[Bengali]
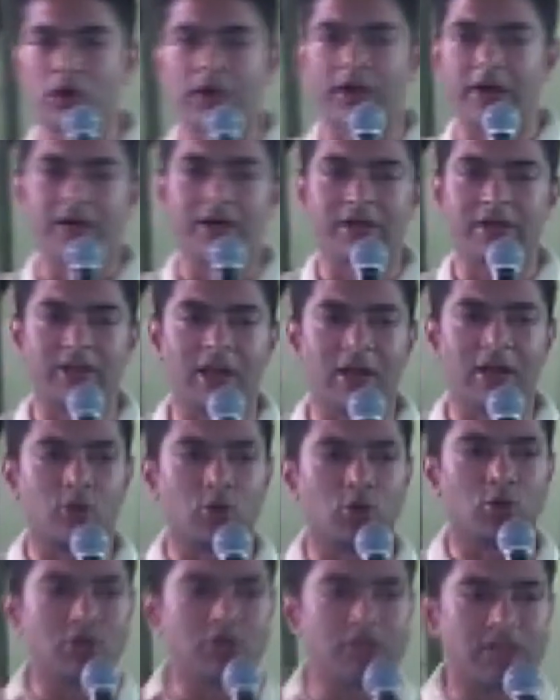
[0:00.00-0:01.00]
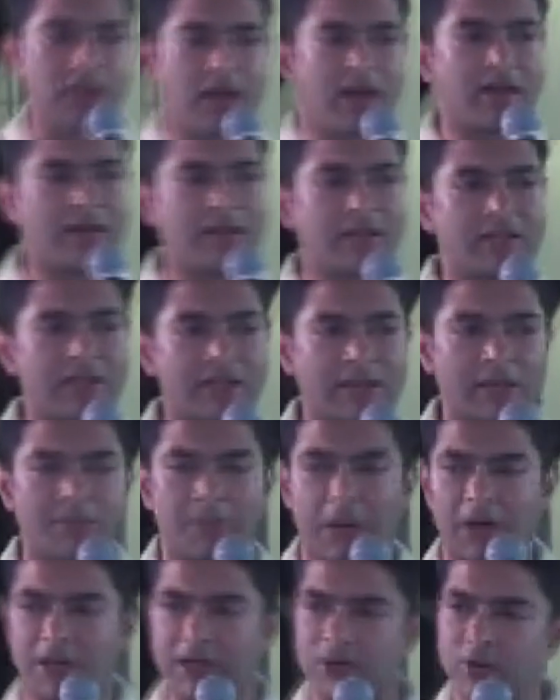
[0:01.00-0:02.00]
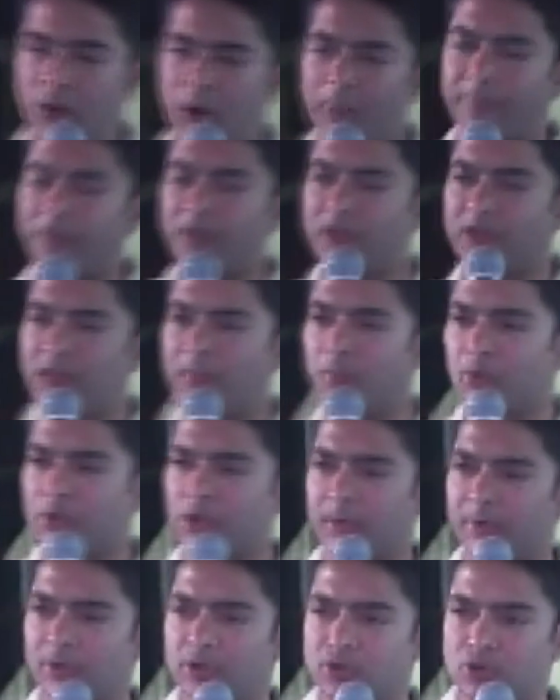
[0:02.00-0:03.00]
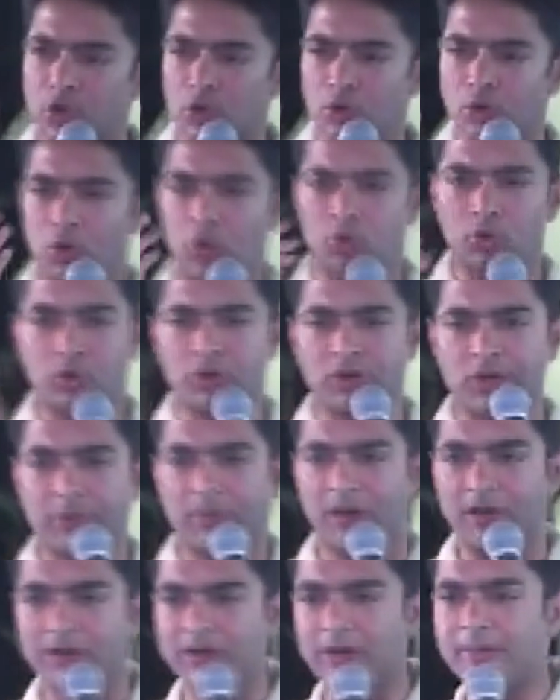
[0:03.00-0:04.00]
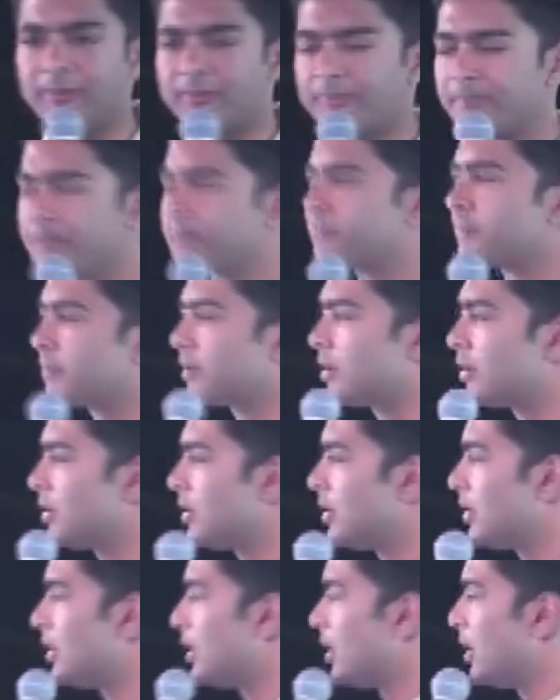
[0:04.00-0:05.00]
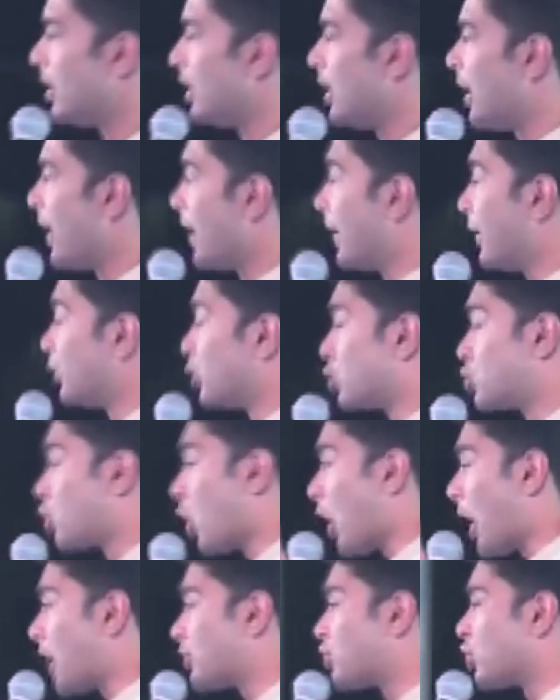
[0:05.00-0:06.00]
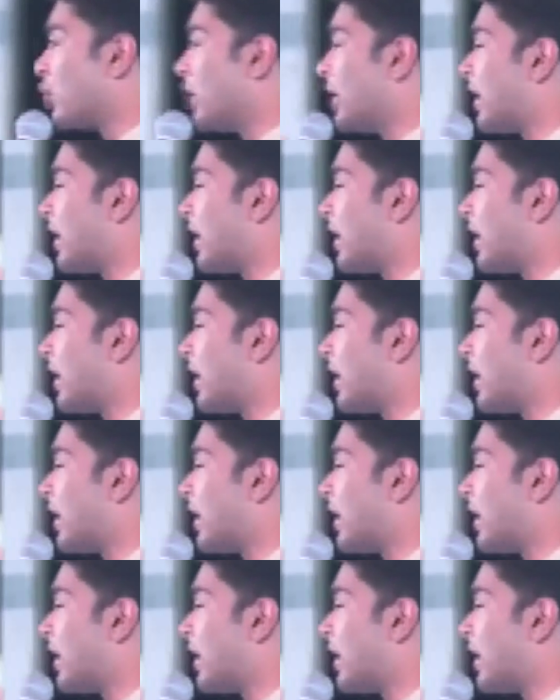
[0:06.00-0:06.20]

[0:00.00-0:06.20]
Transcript: নেতা কোনো জেলার নেতাকে পাঠিয়েও আপনাদের মতামত সংগ্রহ করতে পারতাম কিন্তু সরাসরি কেন